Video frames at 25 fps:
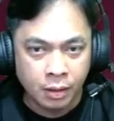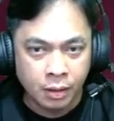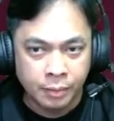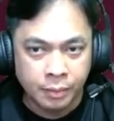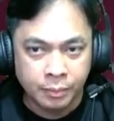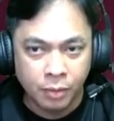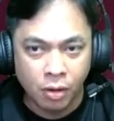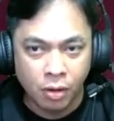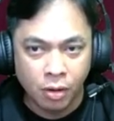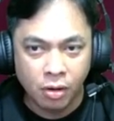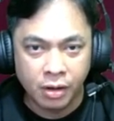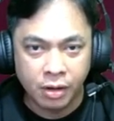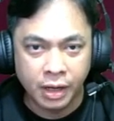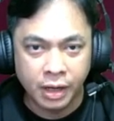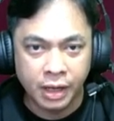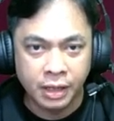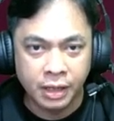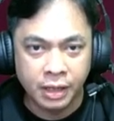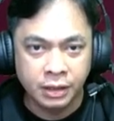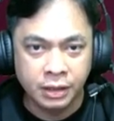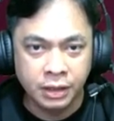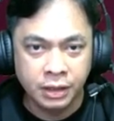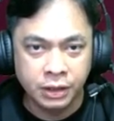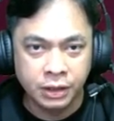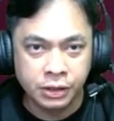more
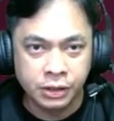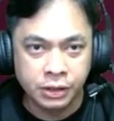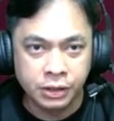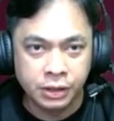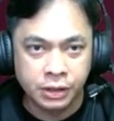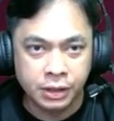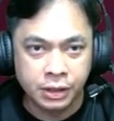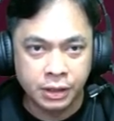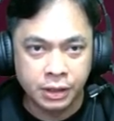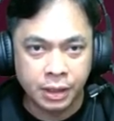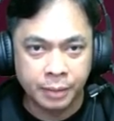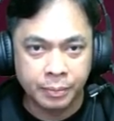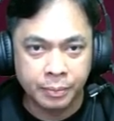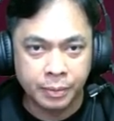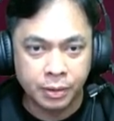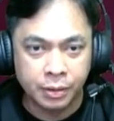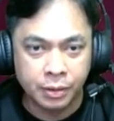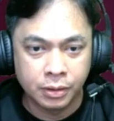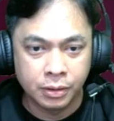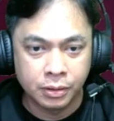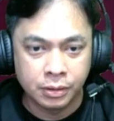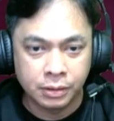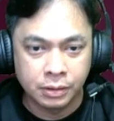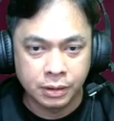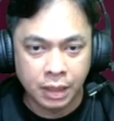handies kita per
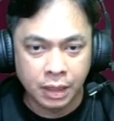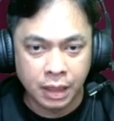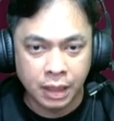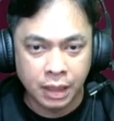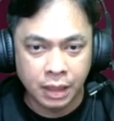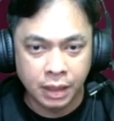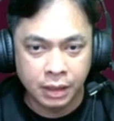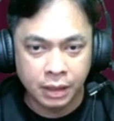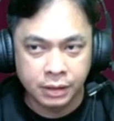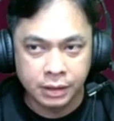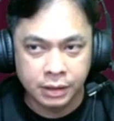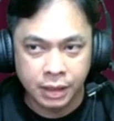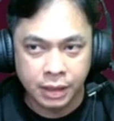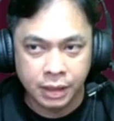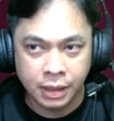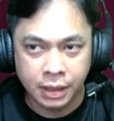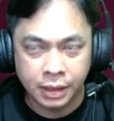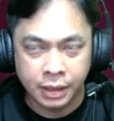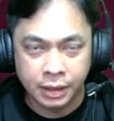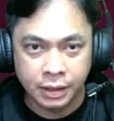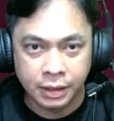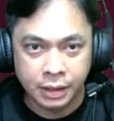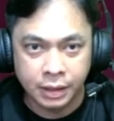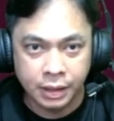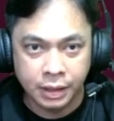tangan
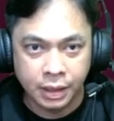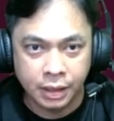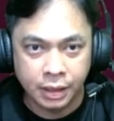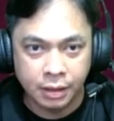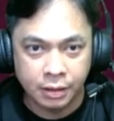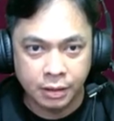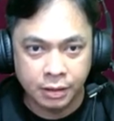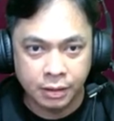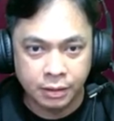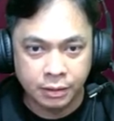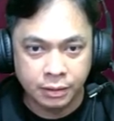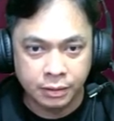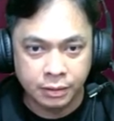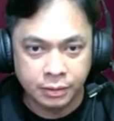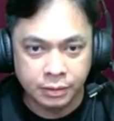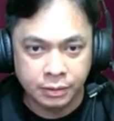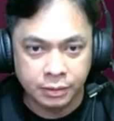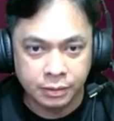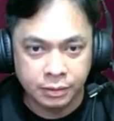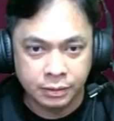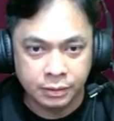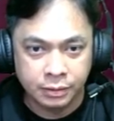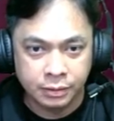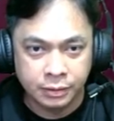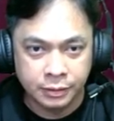jalan ya yeah.
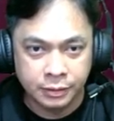oh